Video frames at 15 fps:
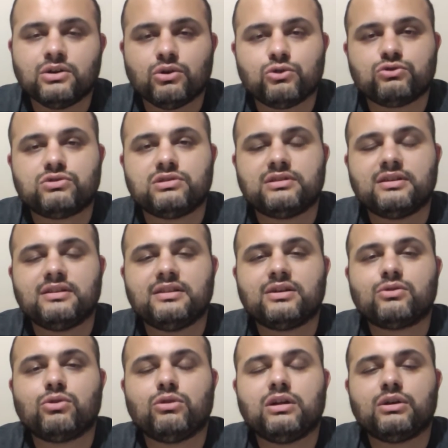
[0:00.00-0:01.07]
O stili
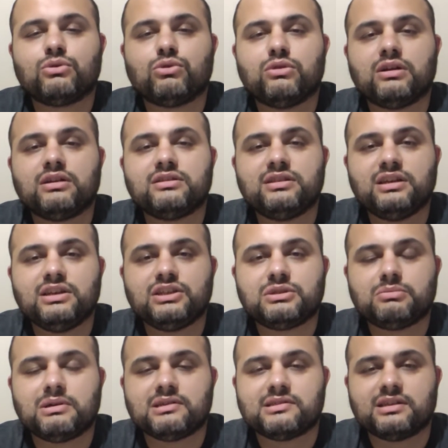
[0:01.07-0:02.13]
de kolay kolay
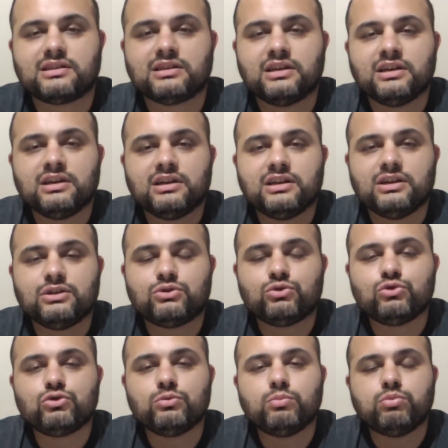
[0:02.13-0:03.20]
değişmezler. E,
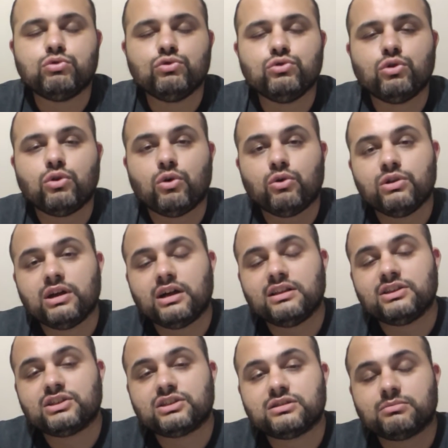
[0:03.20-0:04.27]
çünkü bunu ona
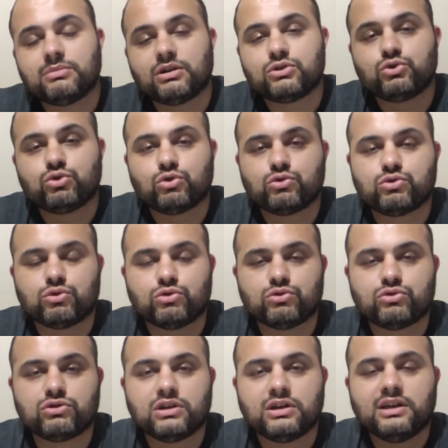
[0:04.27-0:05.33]
alıştırmak çok
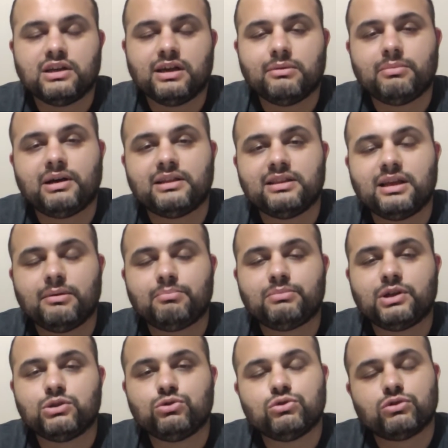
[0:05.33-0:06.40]
zordur. E, ben de hep
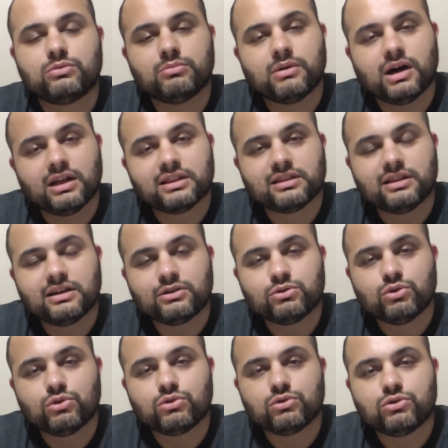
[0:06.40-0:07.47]
ne diyorum? Atlar
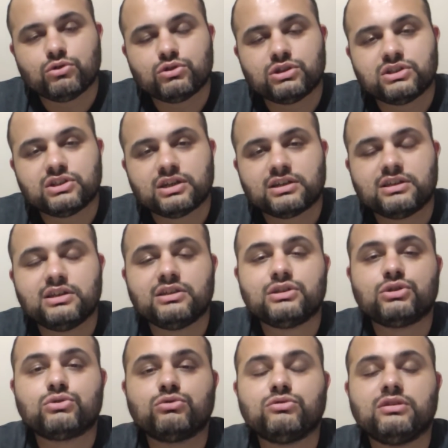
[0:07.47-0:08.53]
doğru koşacak.
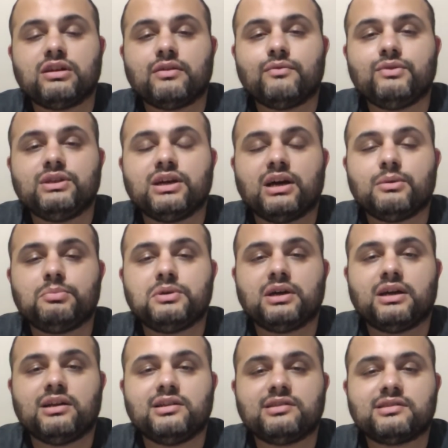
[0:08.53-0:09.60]
Yarış günleri VIP
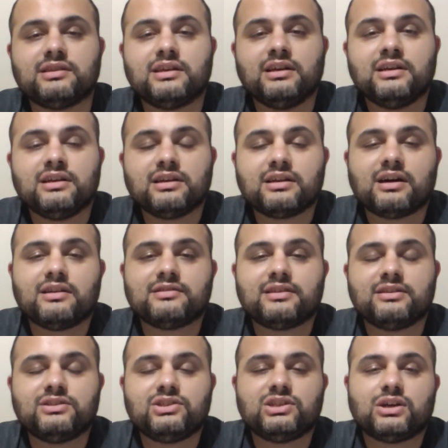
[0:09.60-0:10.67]
ailesi
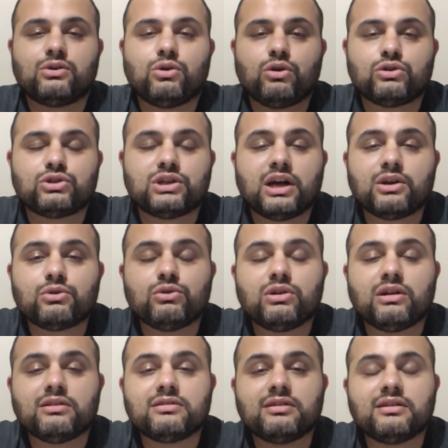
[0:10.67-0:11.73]
kazanacak. o her gün
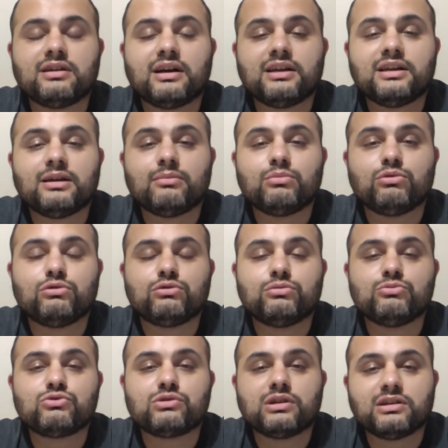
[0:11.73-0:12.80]
altılı ganyan
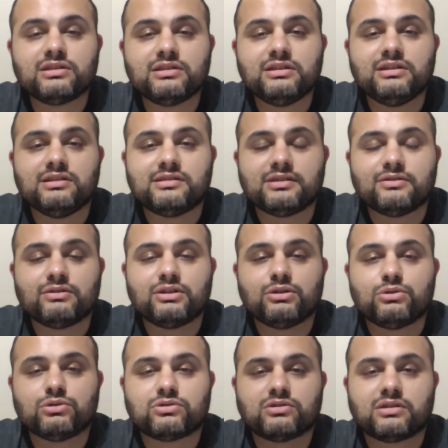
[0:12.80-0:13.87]
bulduğumuzdan değil
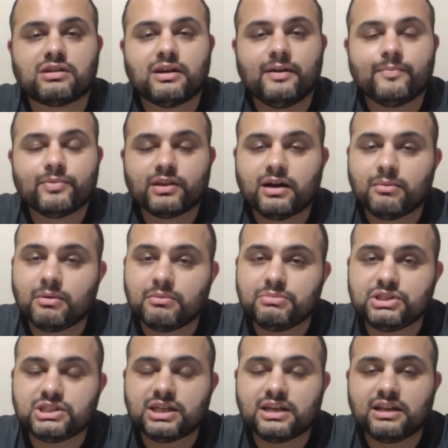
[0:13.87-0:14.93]
sevgili dostlar. Ama
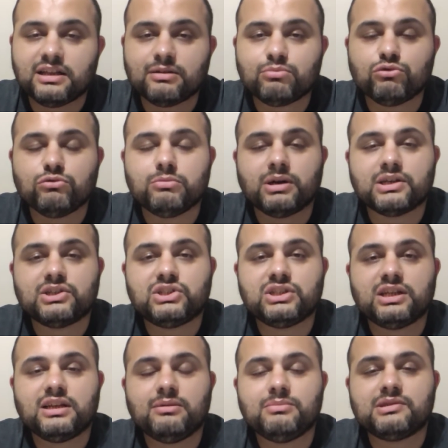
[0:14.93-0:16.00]
bir şeyleri bulmak
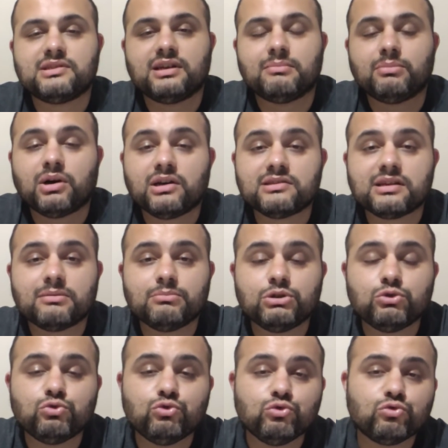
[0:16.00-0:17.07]
için elimizden bazen bir
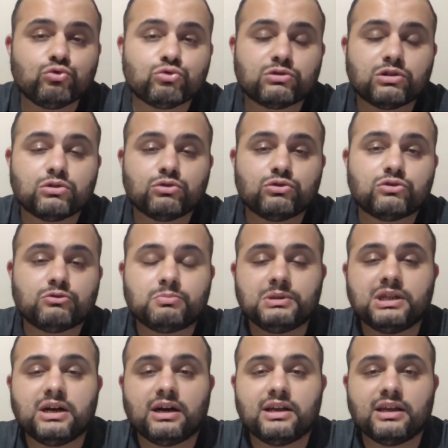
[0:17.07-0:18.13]
günü kurtarıyoruz
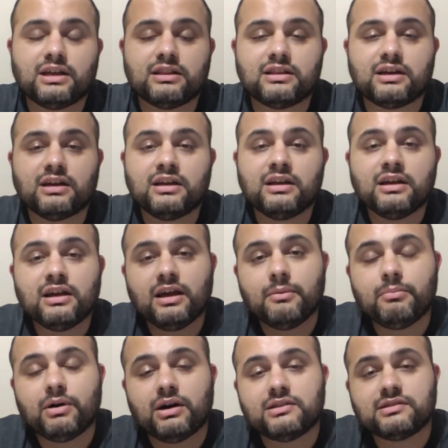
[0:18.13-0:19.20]
bir ganyanla.
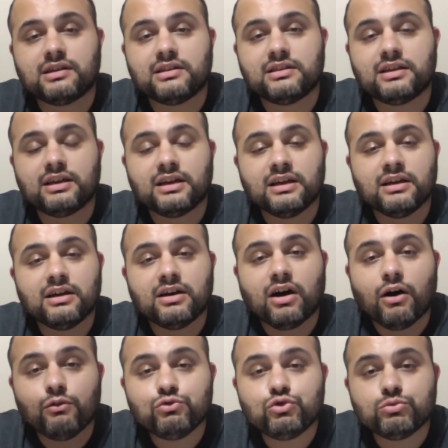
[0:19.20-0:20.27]
E, bazen de
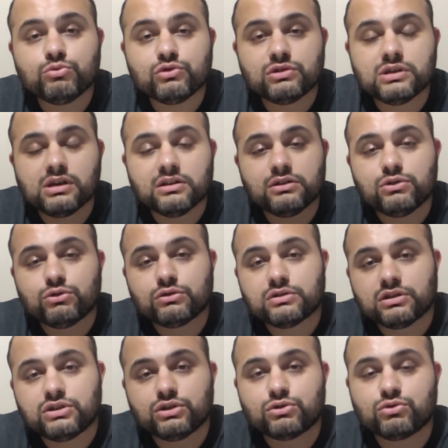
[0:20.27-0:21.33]
avcumuzu yalıyoruz
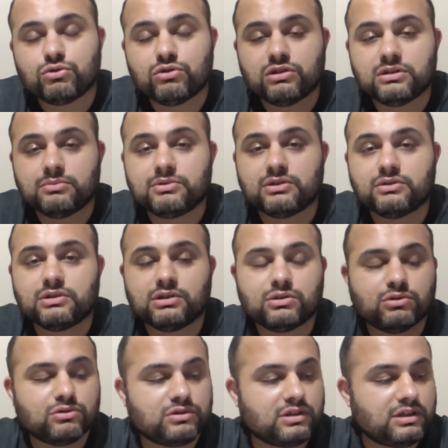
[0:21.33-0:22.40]
açık söyleyeyim
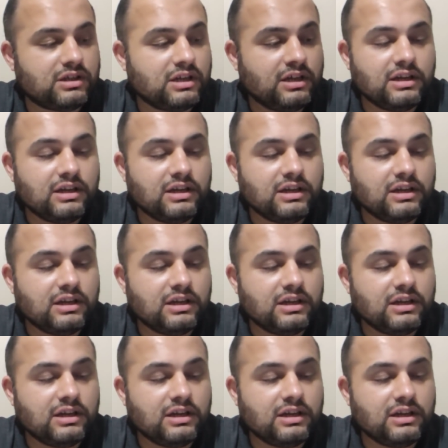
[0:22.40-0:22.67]
sevgili dostlar.